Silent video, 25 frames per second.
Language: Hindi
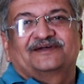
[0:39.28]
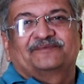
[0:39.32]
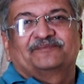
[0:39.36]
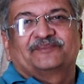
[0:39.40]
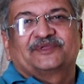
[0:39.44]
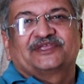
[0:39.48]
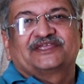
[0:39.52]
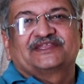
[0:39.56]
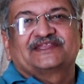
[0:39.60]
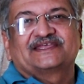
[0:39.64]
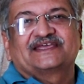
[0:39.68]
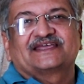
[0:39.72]

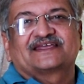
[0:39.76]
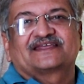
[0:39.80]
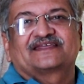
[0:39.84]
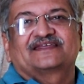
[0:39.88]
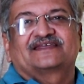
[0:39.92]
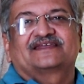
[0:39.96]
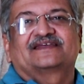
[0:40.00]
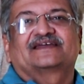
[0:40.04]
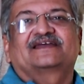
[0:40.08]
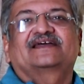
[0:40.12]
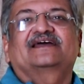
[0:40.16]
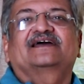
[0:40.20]
उम्मीद है
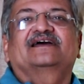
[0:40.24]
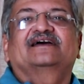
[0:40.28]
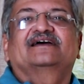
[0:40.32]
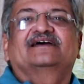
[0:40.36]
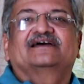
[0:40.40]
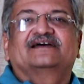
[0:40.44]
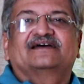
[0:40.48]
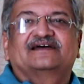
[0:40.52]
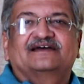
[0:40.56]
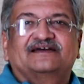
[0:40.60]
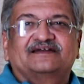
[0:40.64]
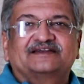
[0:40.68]
कि
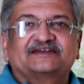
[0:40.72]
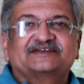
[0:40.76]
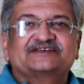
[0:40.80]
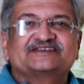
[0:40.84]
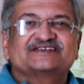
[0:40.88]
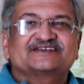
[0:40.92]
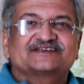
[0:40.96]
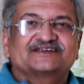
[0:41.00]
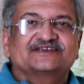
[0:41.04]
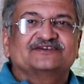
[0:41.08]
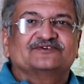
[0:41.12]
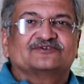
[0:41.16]

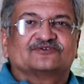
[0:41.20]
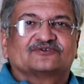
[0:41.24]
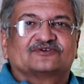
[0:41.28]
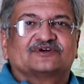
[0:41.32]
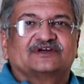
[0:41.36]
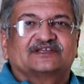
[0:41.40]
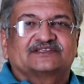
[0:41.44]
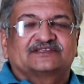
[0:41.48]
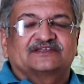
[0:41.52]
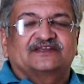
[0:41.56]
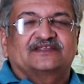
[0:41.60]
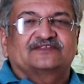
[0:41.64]
टिक्की
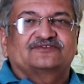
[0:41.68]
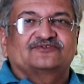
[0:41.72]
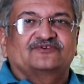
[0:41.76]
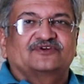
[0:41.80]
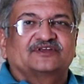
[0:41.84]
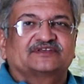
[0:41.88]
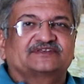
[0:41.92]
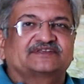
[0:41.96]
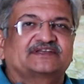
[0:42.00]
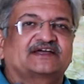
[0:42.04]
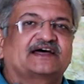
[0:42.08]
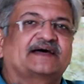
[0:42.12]
होगा ज़रा
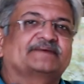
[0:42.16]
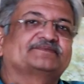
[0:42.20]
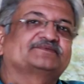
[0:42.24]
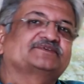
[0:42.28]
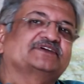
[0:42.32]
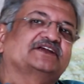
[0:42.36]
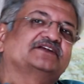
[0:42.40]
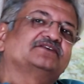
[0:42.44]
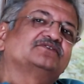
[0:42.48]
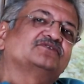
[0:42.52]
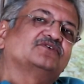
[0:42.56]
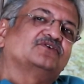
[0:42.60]
थोड़ा सा
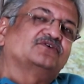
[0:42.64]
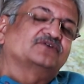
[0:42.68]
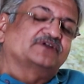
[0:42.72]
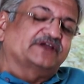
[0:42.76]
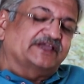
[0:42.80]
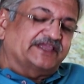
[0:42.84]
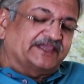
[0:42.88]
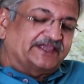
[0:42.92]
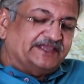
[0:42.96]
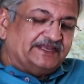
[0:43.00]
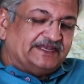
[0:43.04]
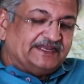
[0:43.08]
अप्स एंड डाउन
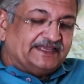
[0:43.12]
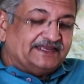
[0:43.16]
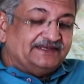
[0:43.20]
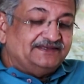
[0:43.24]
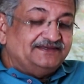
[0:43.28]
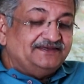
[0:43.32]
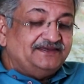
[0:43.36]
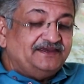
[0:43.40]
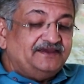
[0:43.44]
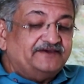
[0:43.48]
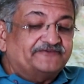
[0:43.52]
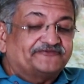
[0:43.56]
आएंगे
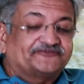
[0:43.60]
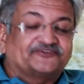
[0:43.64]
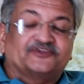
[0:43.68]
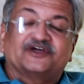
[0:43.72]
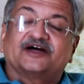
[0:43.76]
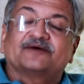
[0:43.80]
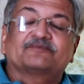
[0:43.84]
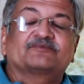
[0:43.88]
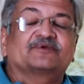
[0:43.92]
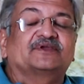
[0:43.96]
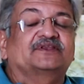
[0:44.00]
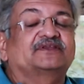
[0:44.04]
लेकिन ये हफ्ता
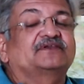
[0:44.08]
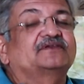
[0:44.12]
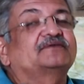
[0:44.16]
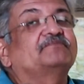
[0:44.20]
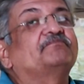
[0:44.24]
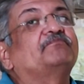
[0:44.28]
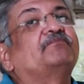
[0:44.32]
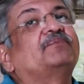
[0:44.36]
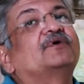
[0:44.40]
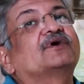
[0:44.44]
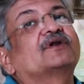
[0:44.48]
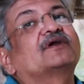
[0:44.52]
आपके लिए
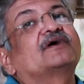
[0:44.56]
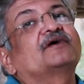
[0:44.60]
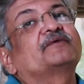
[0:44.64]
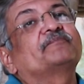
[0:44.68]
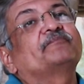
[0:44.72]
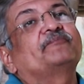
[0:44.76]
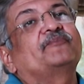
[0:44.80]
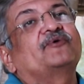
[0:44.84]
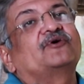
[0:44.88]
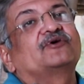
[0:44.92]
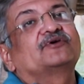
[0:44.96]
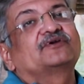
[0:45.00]
बड़ा
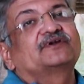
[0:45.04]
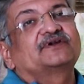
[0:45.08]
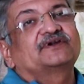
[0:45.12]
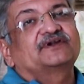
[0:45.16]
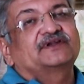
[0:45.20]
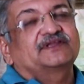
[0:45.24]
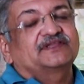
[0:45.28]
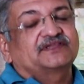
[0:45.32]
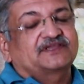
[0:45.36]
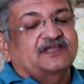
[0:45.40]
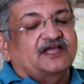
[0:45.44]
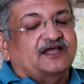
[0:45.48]

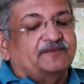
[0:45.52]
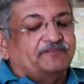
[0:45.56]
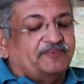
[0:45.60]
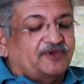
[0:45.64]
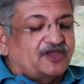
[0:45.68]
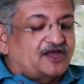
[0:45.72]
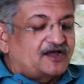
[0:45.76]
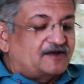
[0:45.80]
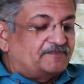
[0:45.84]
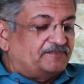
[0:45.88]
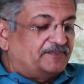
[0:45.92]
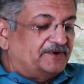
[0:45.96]
इम्पॉर्टेंट है यहाँ पे
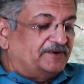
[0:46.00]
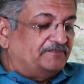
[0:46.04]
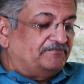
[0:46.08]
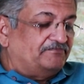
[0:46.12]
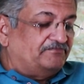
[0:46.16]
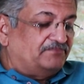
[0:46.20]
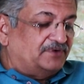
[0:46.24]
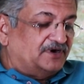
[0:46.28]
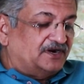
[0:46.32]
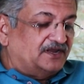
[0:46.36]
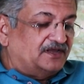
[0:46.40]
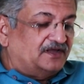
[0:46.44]
आपने
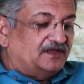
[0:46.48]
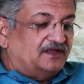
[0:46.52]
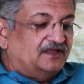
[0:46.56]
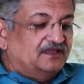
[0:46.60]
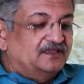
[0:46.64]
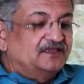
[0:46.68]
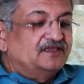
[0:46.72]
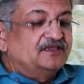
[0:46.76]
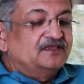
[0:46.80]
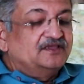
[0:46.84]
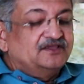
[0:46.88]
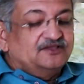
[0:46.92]
बड़ा
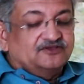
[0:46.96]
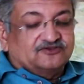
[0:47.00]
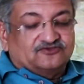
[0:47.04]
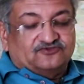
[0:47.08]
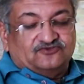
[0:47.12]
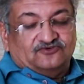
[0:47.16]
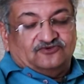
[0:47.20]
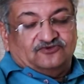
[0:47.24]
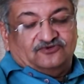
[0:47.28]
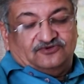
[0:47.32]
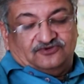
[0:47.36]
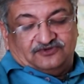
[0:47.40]

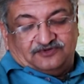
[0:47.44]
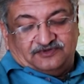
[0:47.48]
सो